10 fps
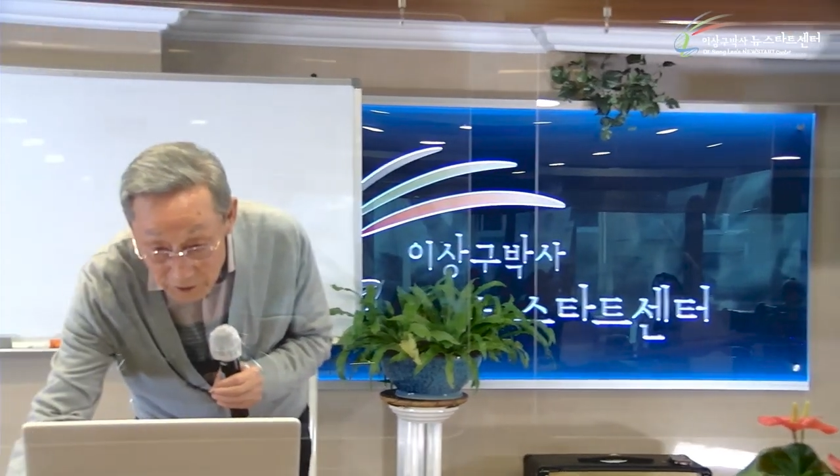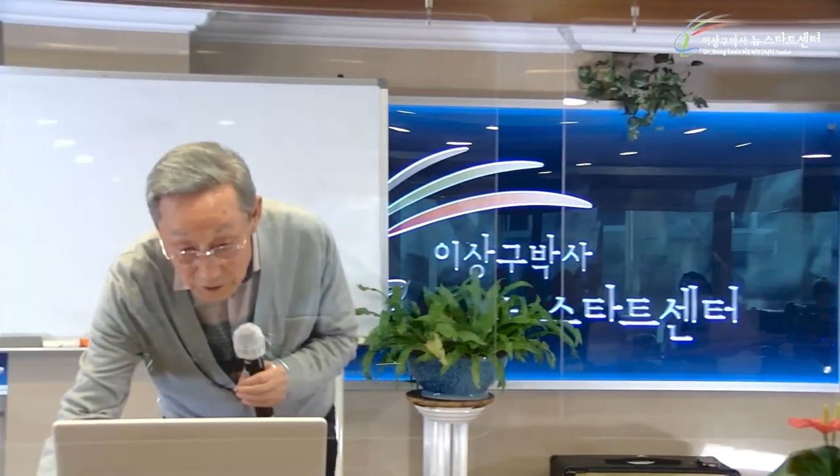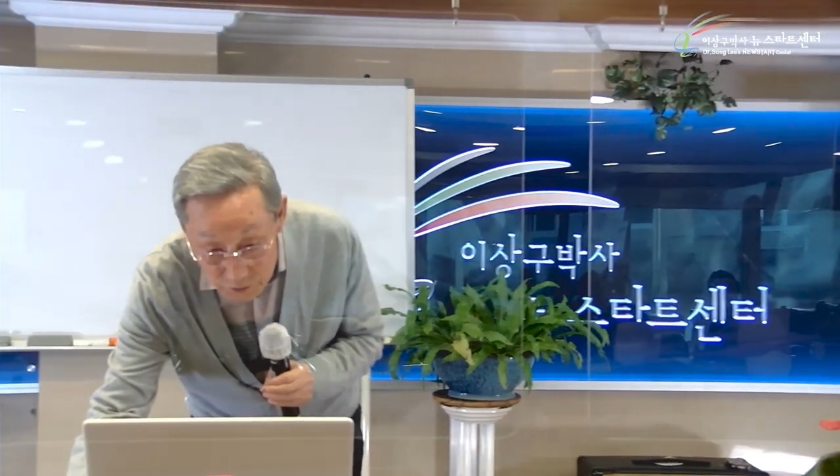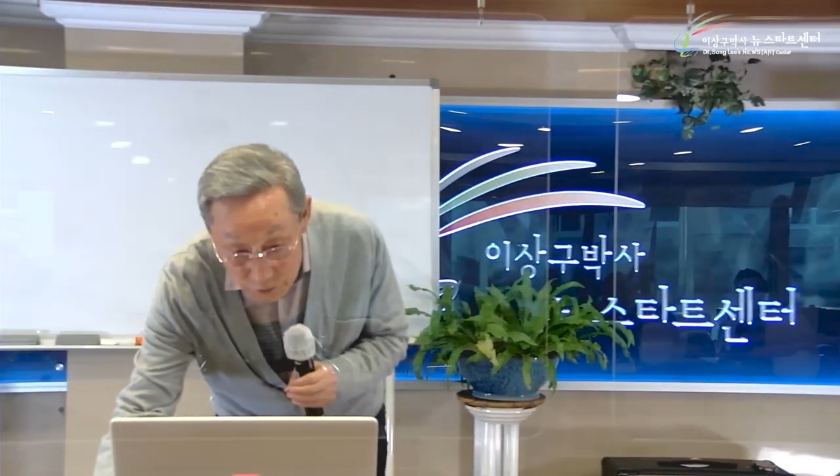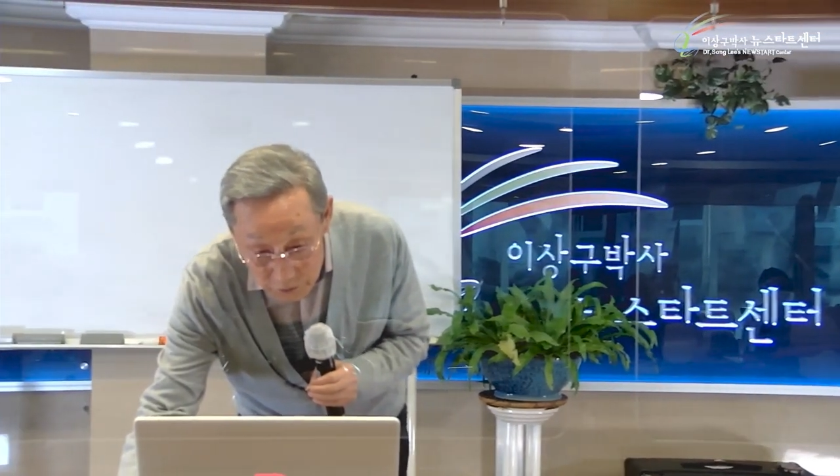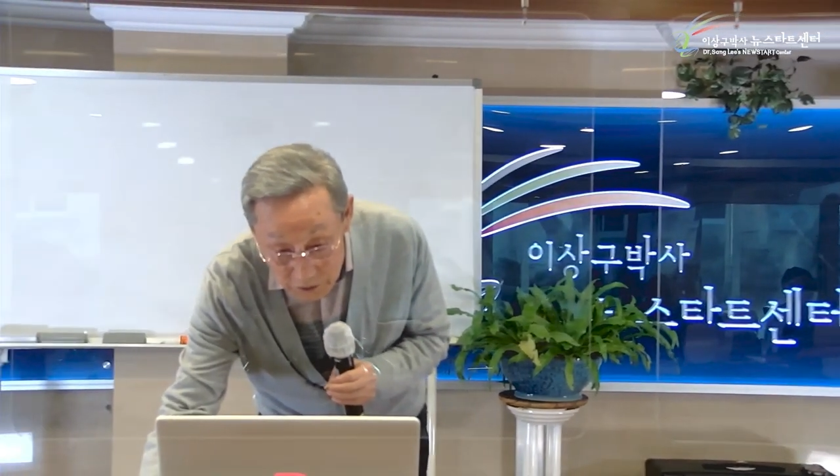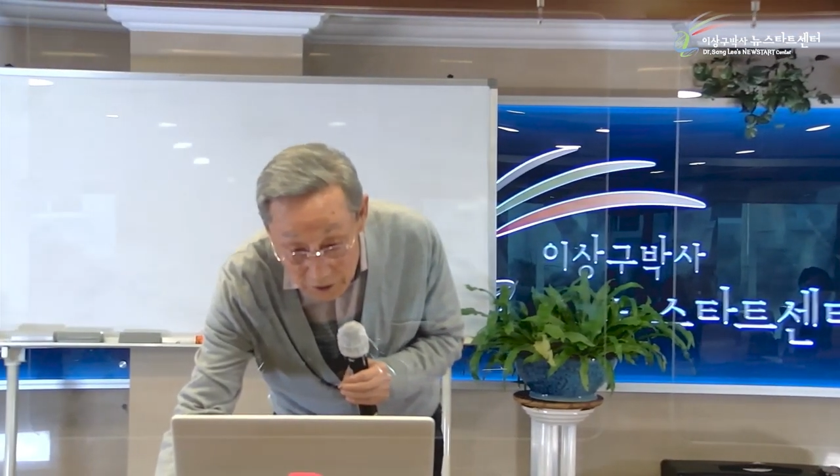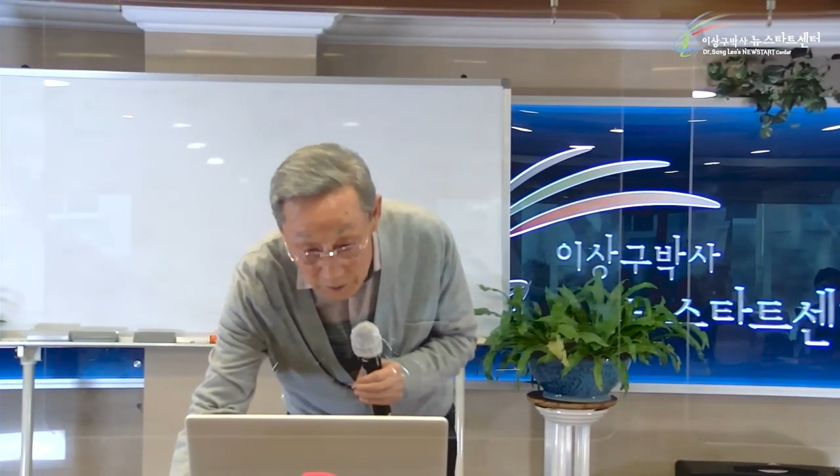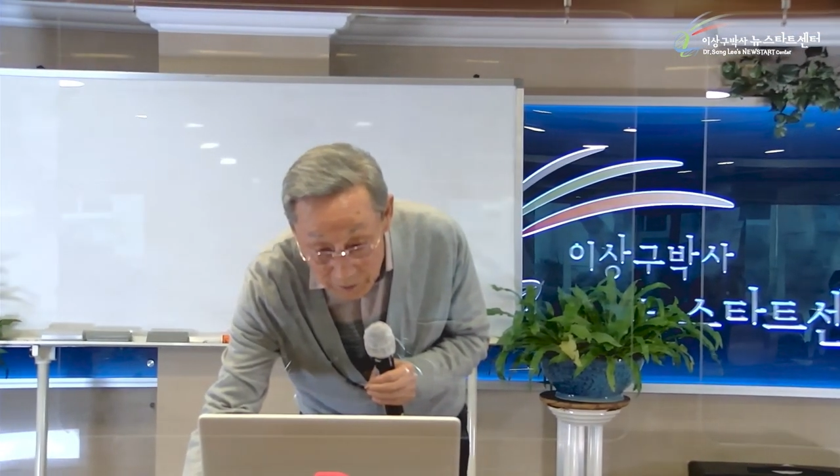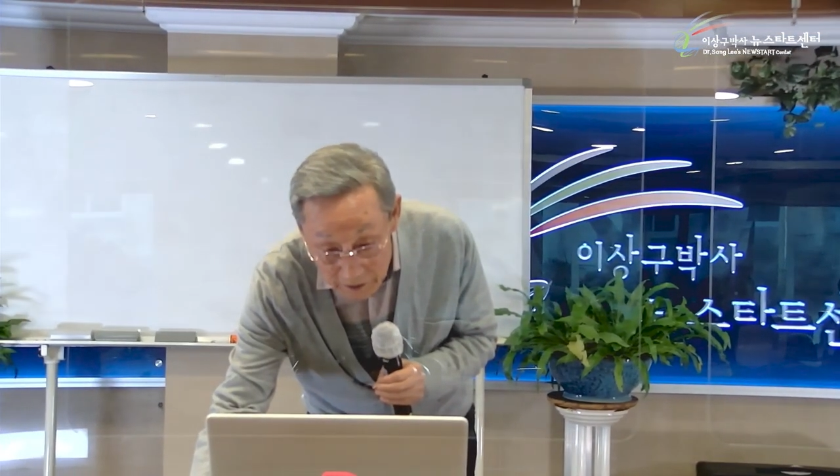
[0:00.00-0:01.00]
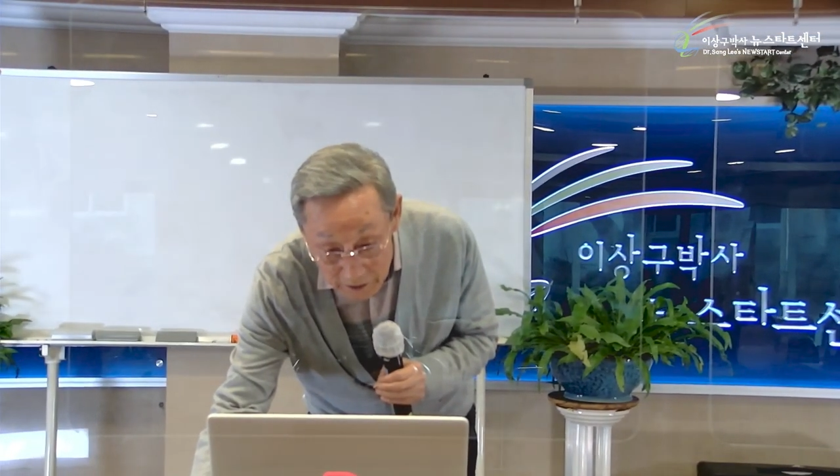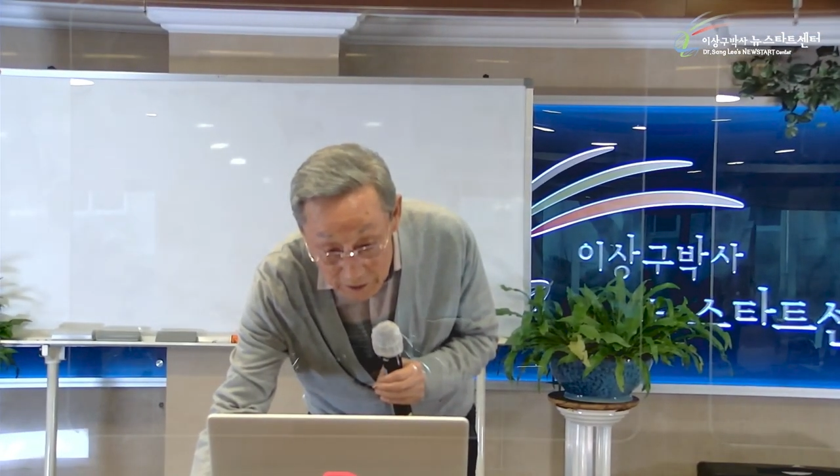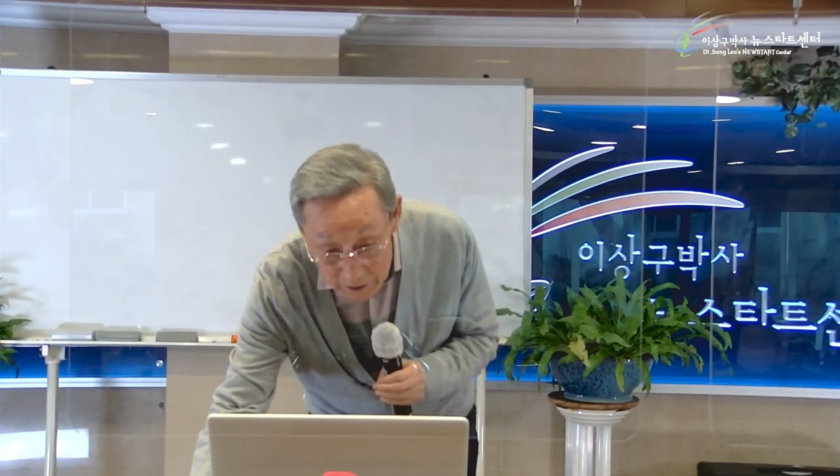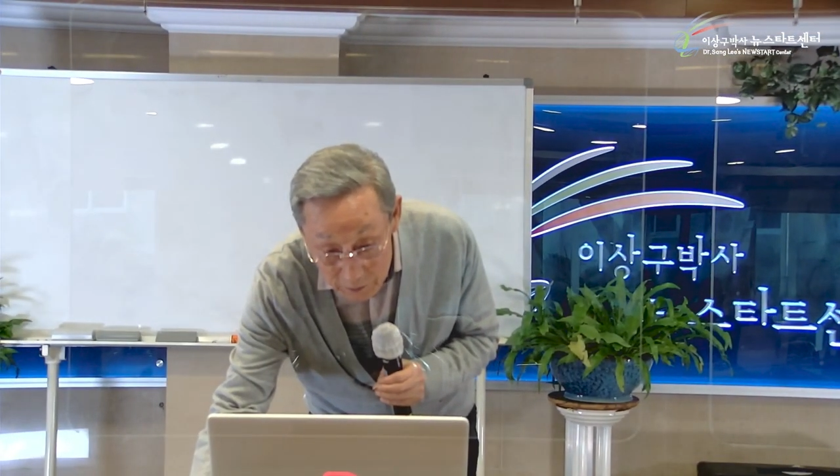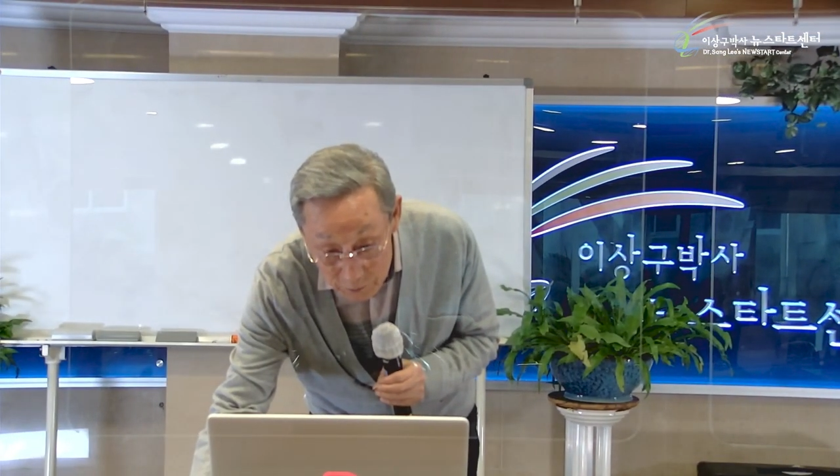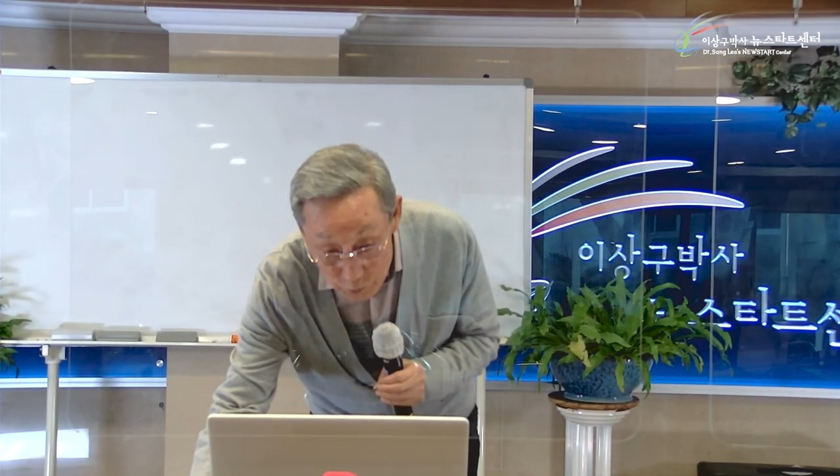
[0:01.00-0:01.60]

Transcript: 줄어들면, 그래 놓고